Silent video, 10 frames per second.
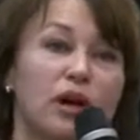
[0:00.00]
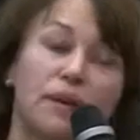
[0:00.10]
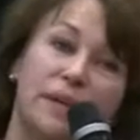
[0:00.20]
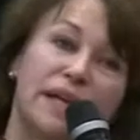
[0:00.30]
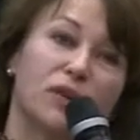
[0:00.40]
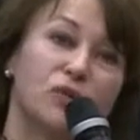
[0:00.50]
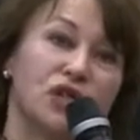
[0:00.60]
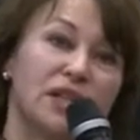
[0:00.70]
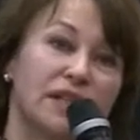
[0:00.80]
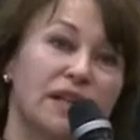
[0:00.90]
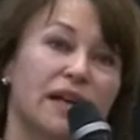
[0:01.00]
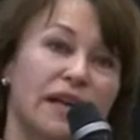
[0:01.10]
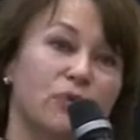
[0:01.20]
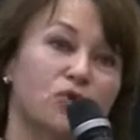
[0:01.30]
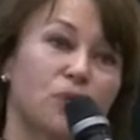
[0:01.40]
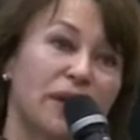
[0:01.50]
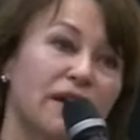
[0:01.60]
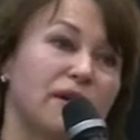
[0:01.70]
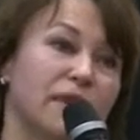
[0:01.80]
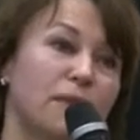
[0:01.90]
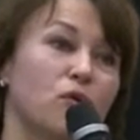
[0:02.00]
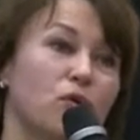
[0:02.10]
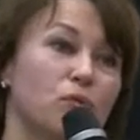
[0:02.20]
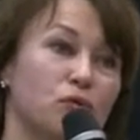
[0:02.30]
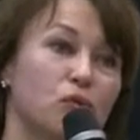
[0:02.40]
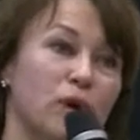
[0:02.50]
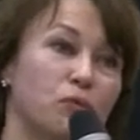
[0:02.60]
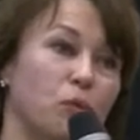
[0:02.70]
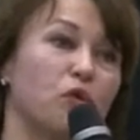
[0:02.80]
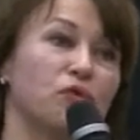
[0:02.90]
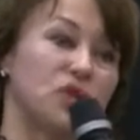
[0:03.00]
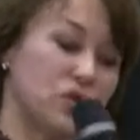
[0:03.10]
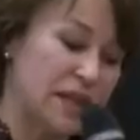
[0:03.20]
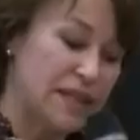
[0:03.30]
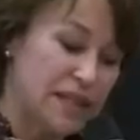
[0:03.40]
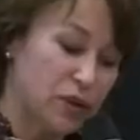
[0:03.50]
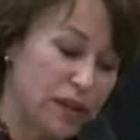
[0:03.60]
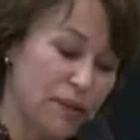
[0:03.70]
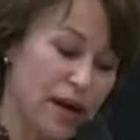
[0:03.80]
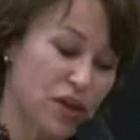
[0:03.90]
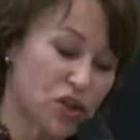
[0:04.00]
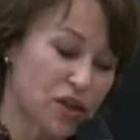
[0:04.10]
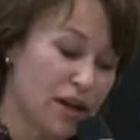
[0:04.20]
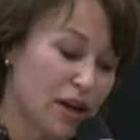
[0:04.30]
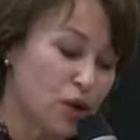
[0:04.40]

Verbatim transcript: pédagogiques et on souhaite aller vraiment euh, plus loin pour professionnaliser notre démarche.